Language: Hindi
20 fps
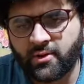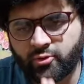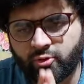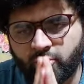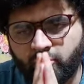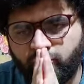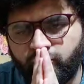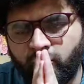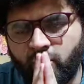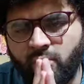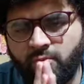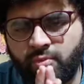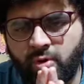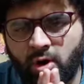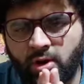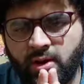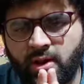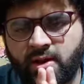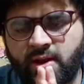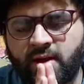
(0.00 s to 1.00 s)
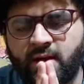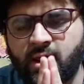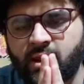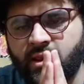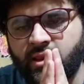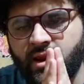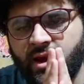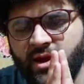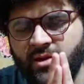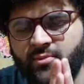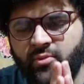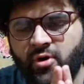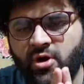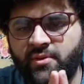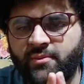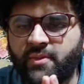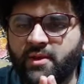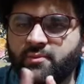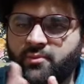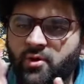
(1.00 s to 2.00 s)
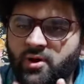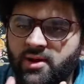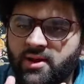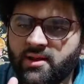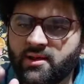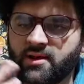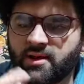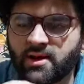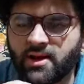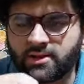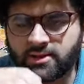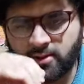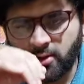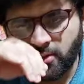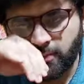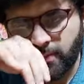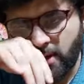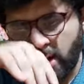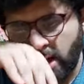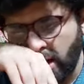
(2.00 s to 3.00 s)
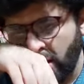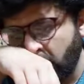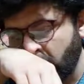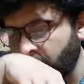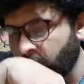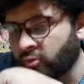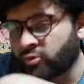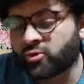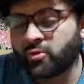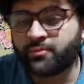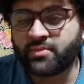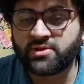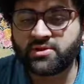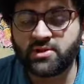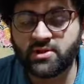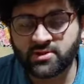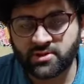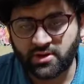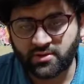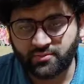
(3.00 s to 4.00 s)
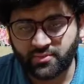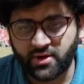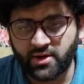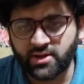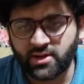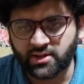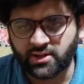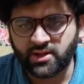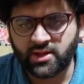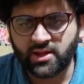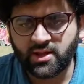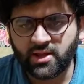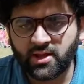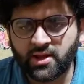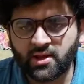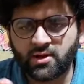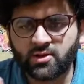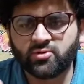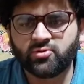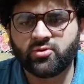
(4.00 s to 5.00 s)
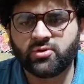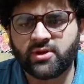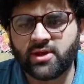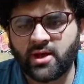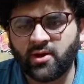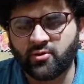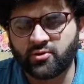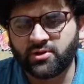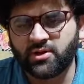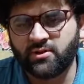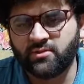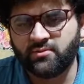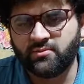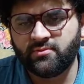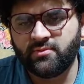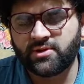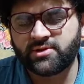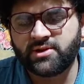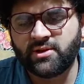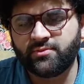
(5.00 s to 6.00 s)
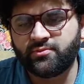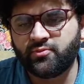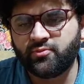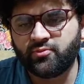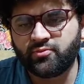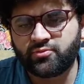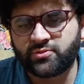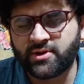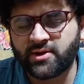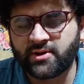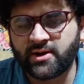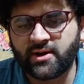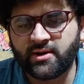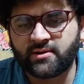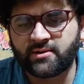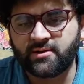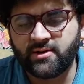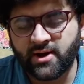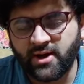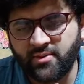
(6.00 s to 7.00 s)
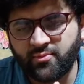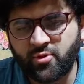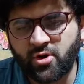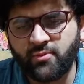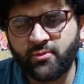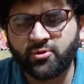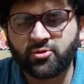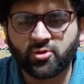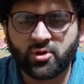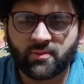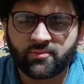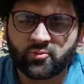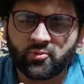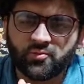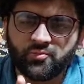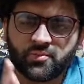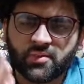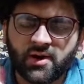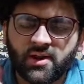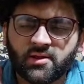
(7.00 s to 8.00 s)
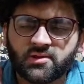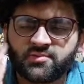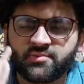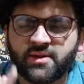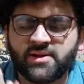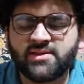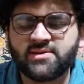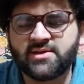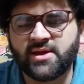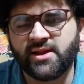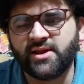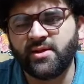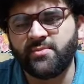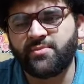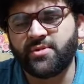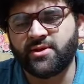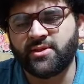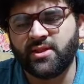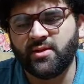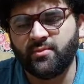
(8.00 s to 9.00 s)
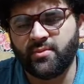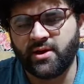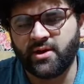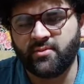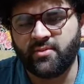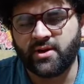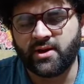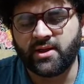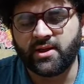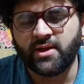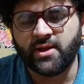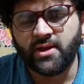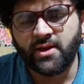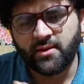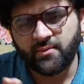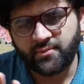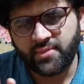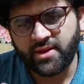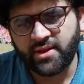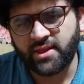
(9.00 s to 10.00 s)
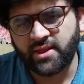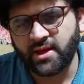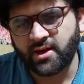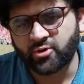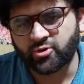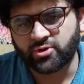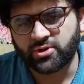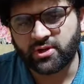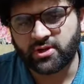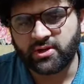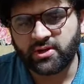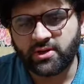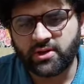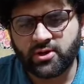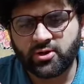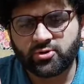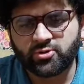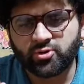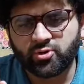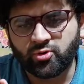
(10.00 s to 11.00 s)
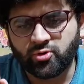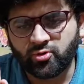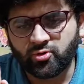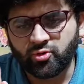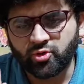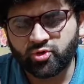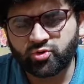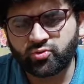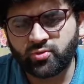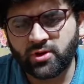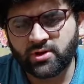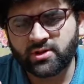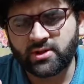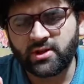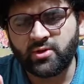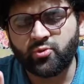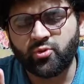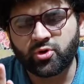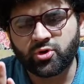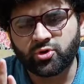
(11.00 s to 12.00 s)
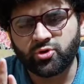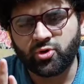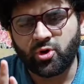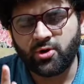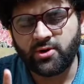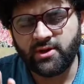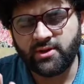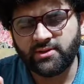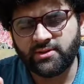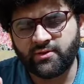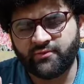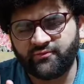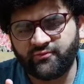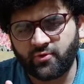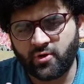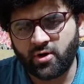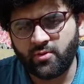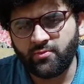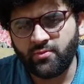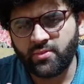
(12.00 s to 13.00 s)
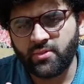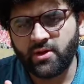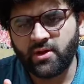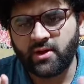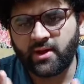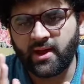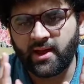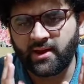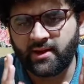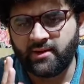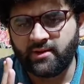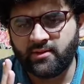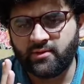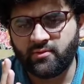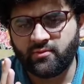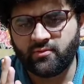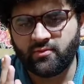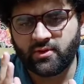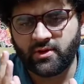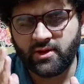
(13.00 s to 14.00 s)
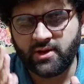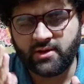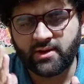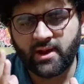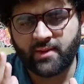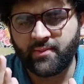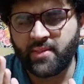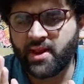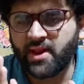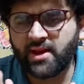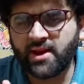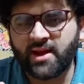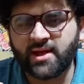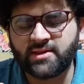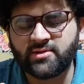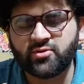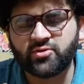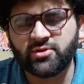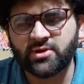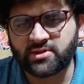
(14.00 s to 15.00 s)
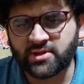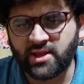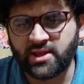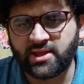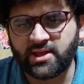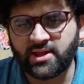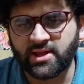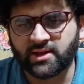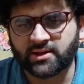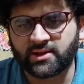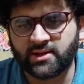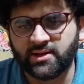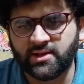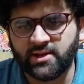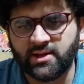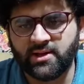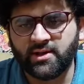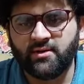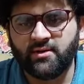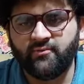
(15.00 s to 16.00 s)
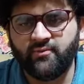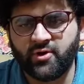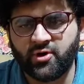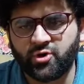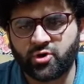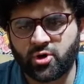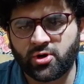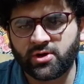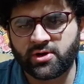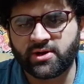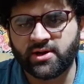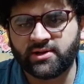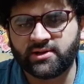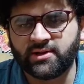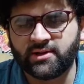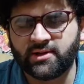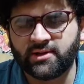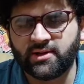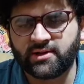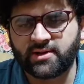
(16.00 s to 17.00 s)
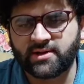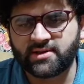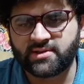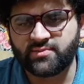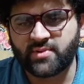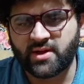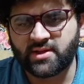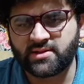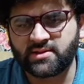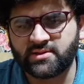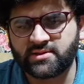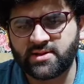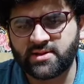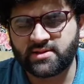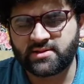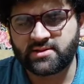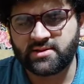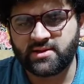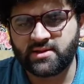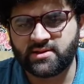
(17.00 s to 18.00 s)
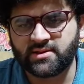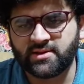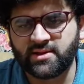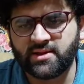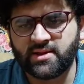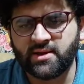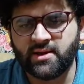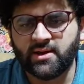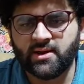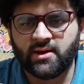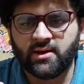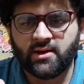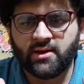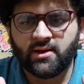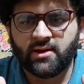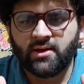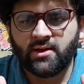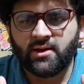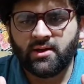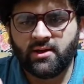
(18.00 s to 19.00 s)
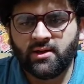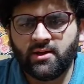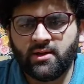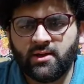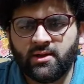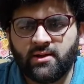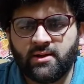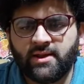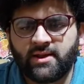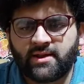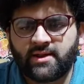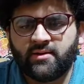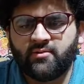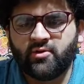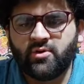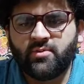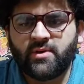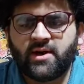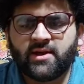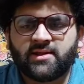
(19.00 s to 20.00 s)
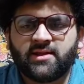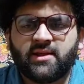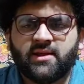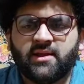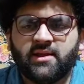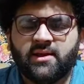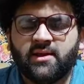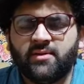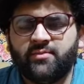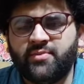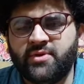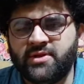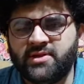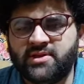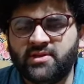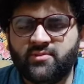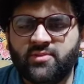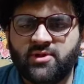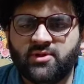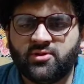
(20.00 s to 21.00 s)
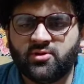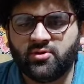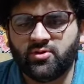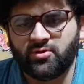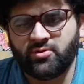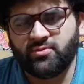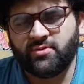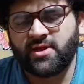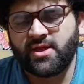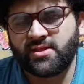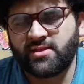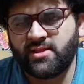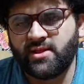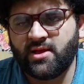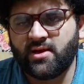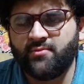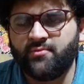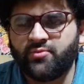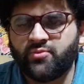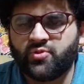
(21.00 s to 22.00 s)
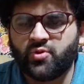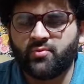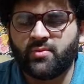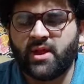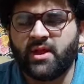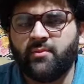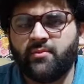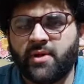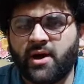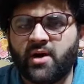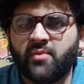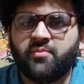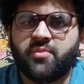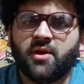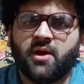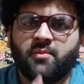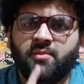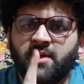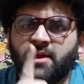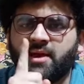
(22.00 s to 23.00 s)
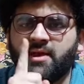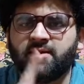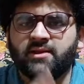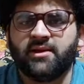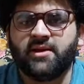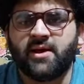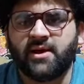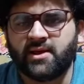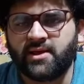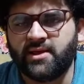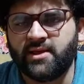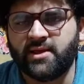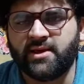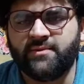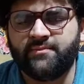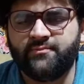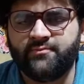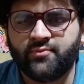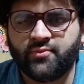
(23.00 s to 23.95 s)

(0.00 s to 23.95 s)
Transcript: तो वो बॉलर अगर रेड बॉल में बॉलिंग कराता और पहले ओवर में इसको पच्चीस रन पड़ जाते तो क्या होता मतलब रेड बॉल में तो आपको बड़े स्पेल्स डालने पड़ते हैं बड़े बड़े फिर क्या होता तो उस वक्त ही वॉज नॉट इन द फॉर्म एंड ही मेरे राय से उसने सही किया था विदड्रॉन कर दिया था टेस्ट मैच टेस्ट सीरीज से लेकिन वही बात है पीसीबी तो कहते हैं हम तो मई बाप ने हमें कैसे ना किया